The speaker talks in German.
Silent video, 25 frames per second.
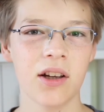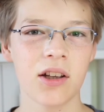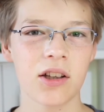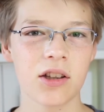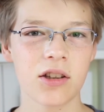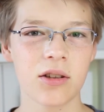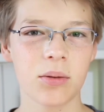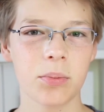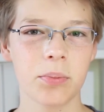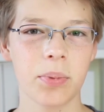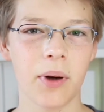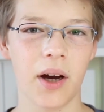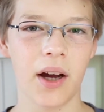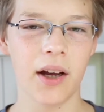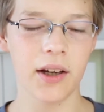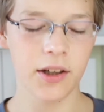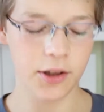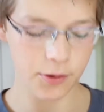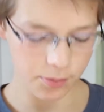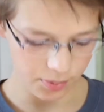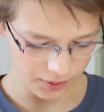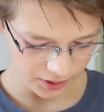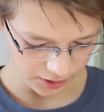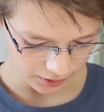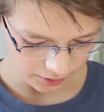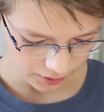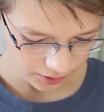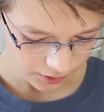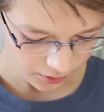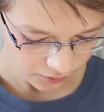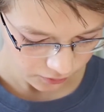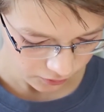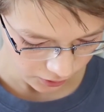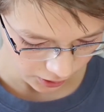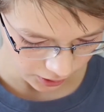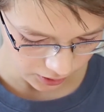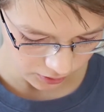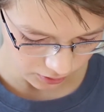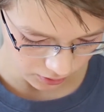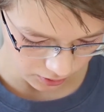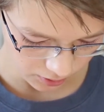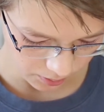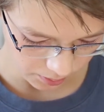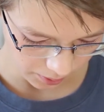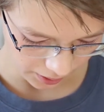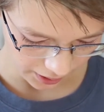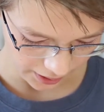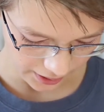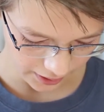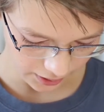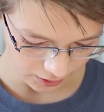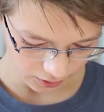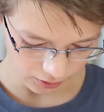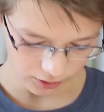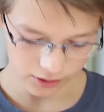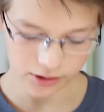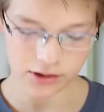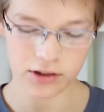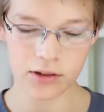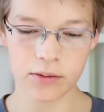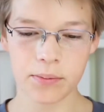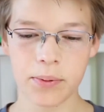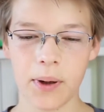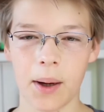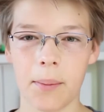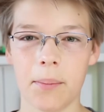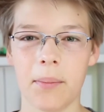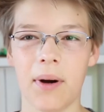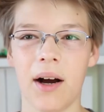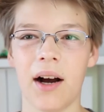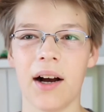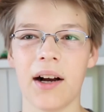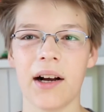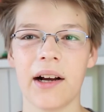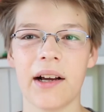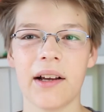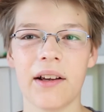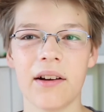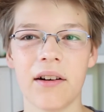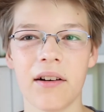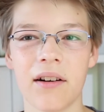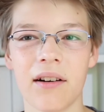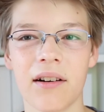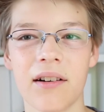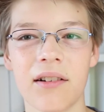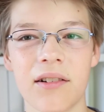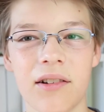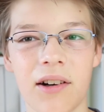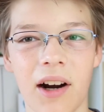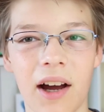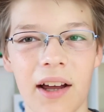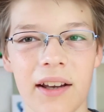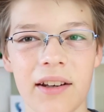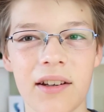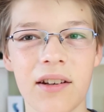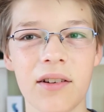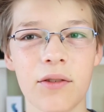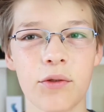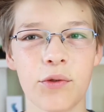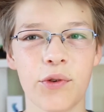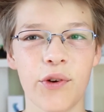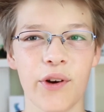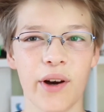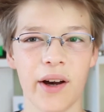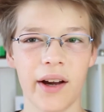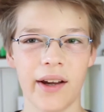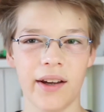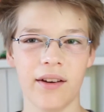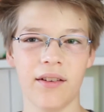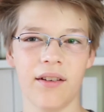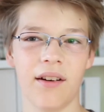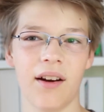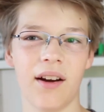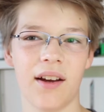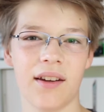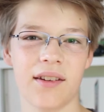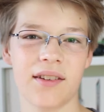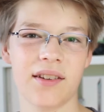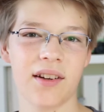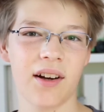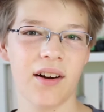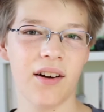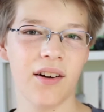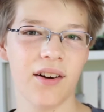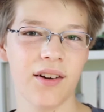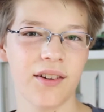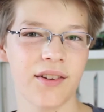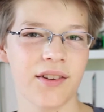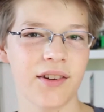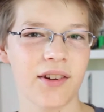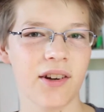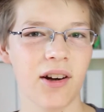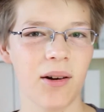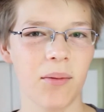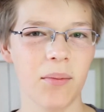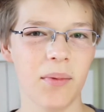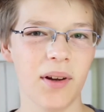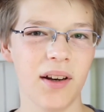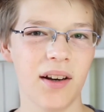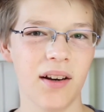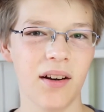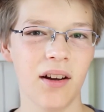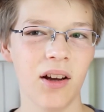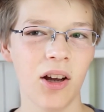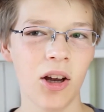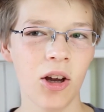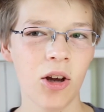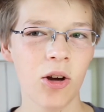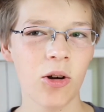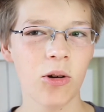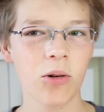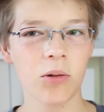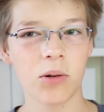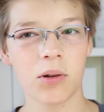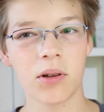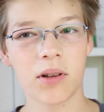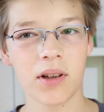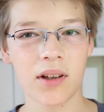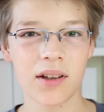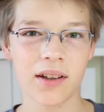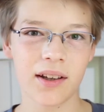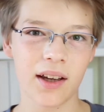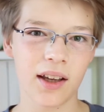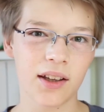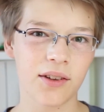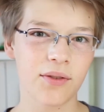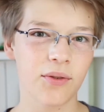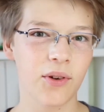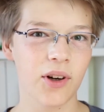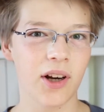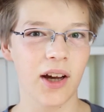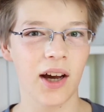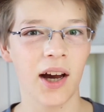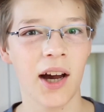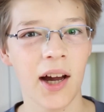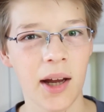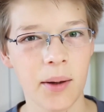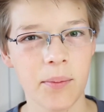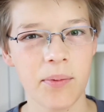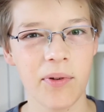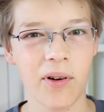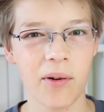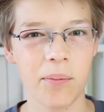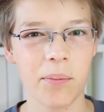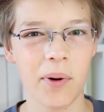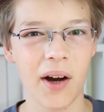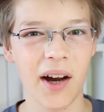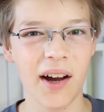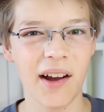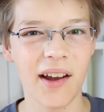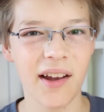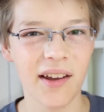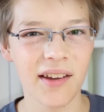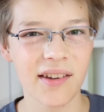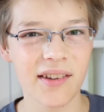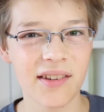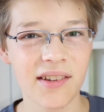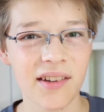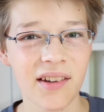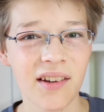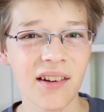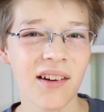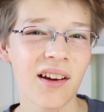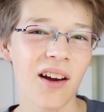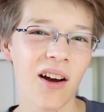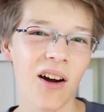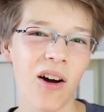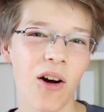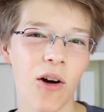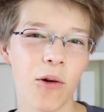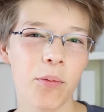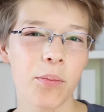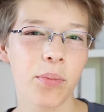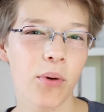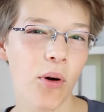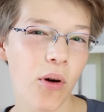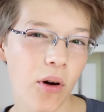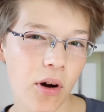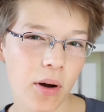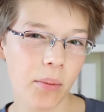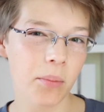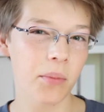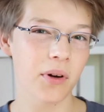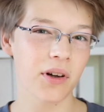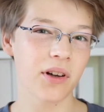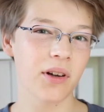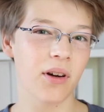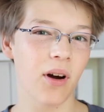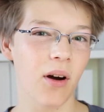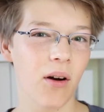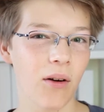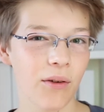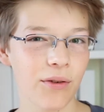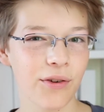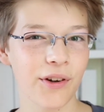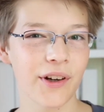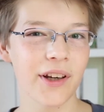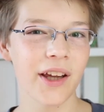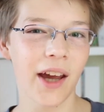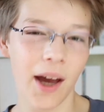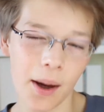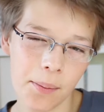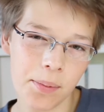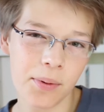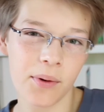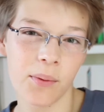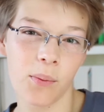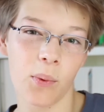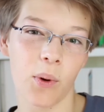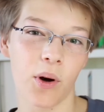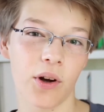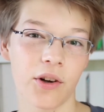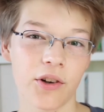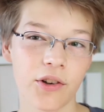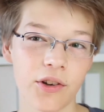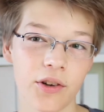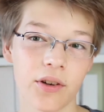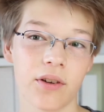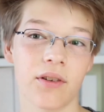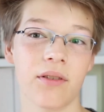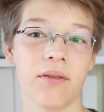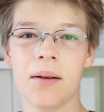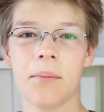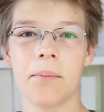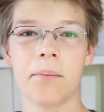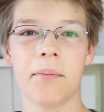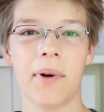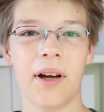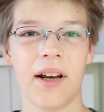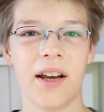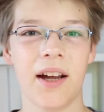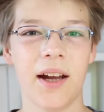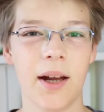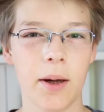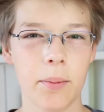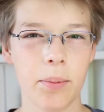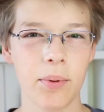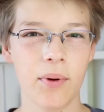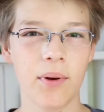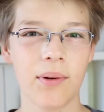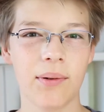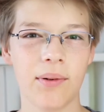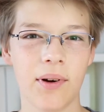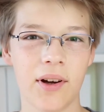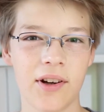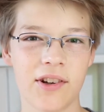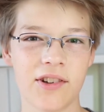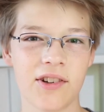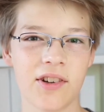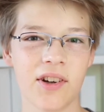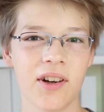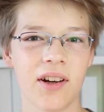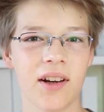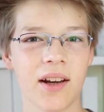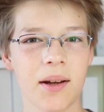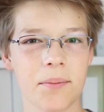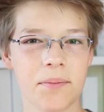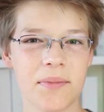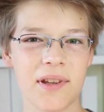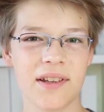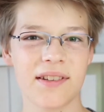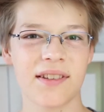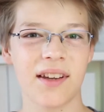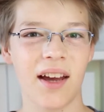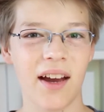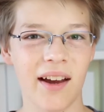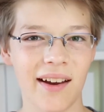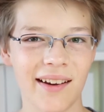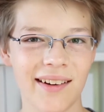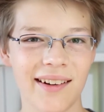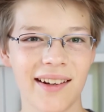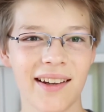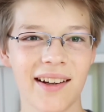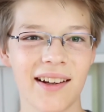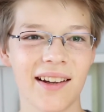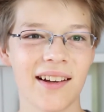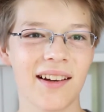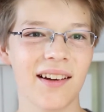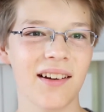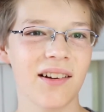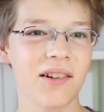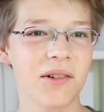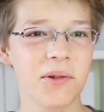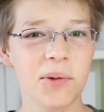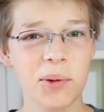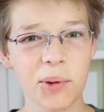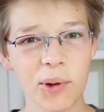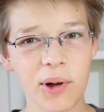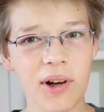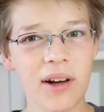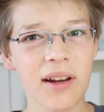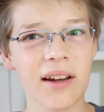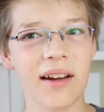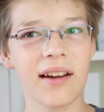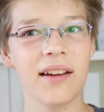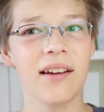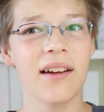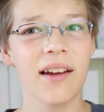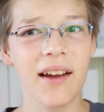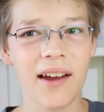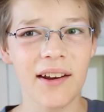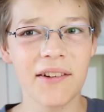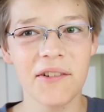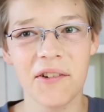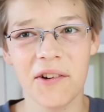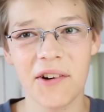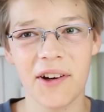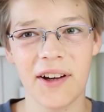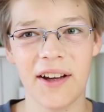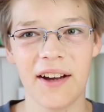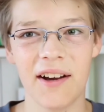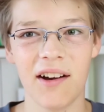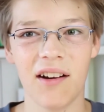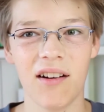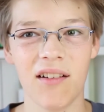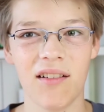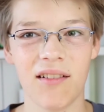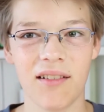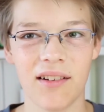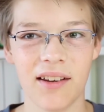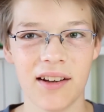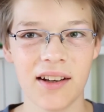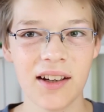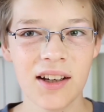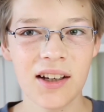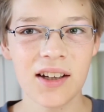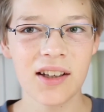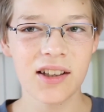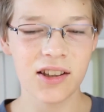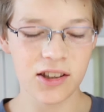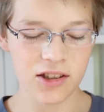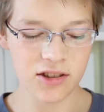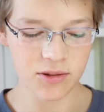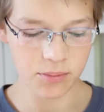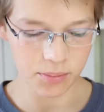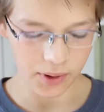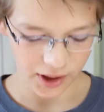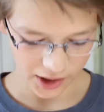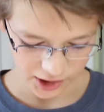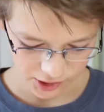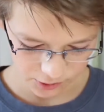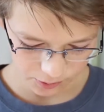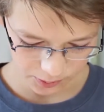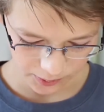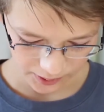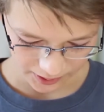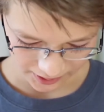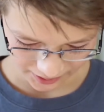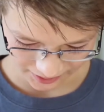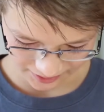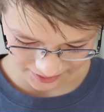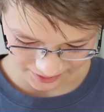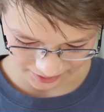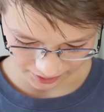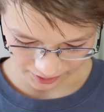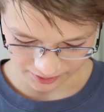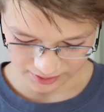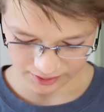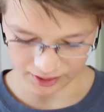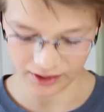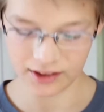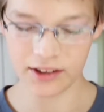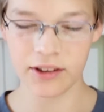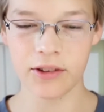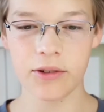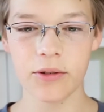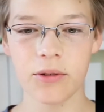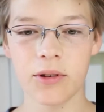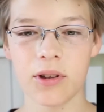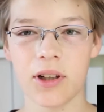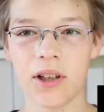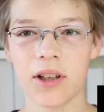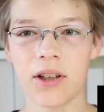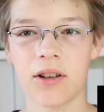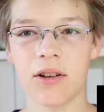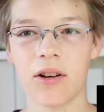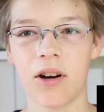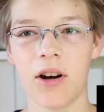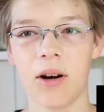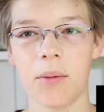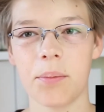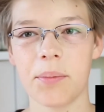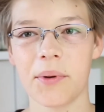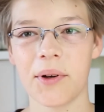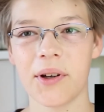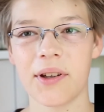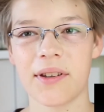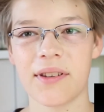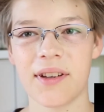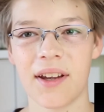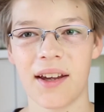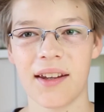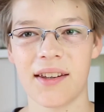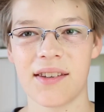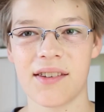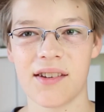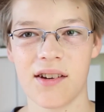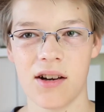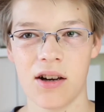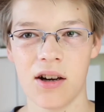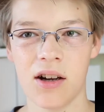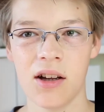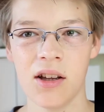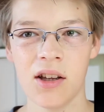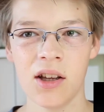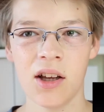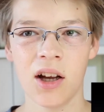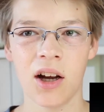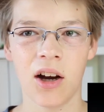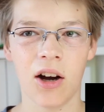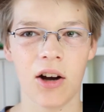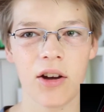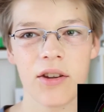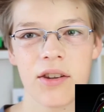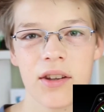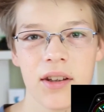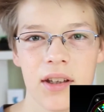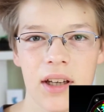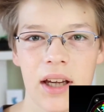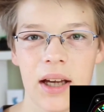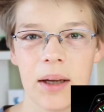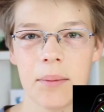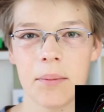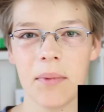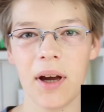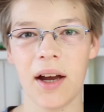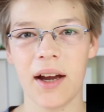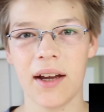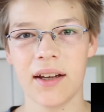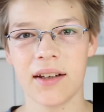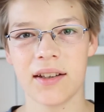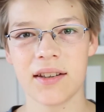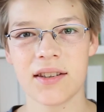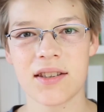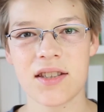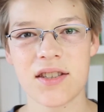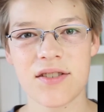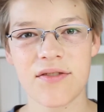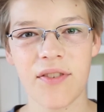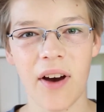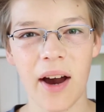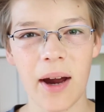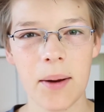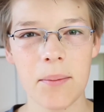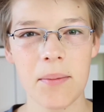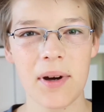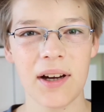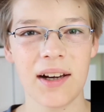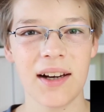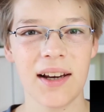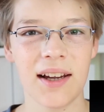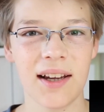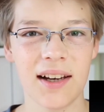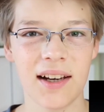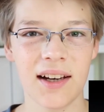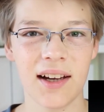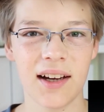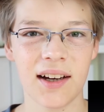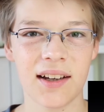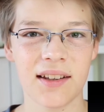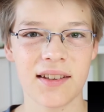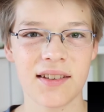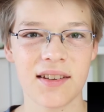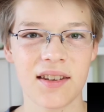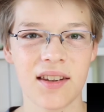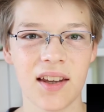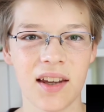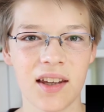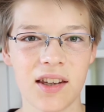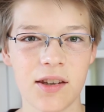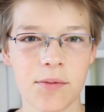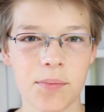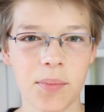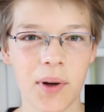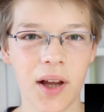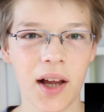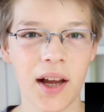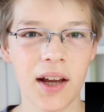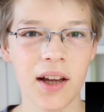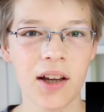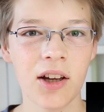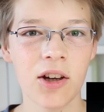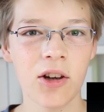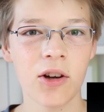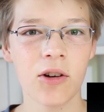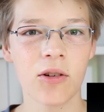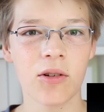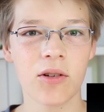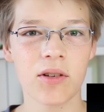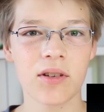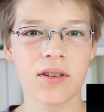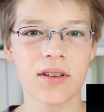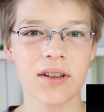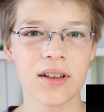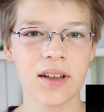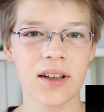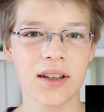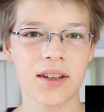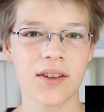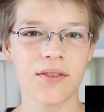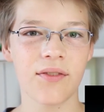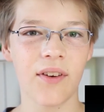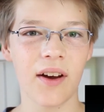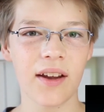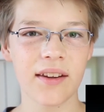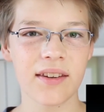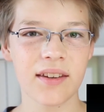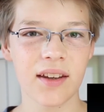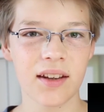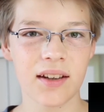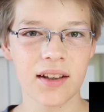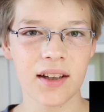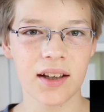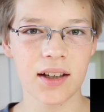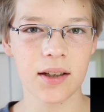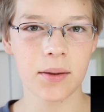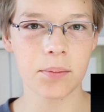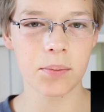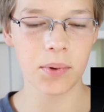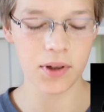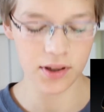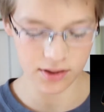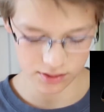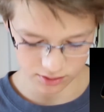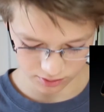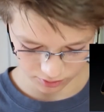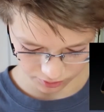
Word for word: Zum Beispiel wird nun bald auch Super Mario Run für iOS rauskommen. Und jetzt, wo der Hype vorbei ist, auf Pokémon Go für die Apple Watch. Bei der Apple Watch gibt es einige coole Erneuerungen. Zum Beispiel hat sie jetzt einen Dual-Core-Prozessor, außerdem ein zweimal helleres Display und sie ist wasserdicht bis zu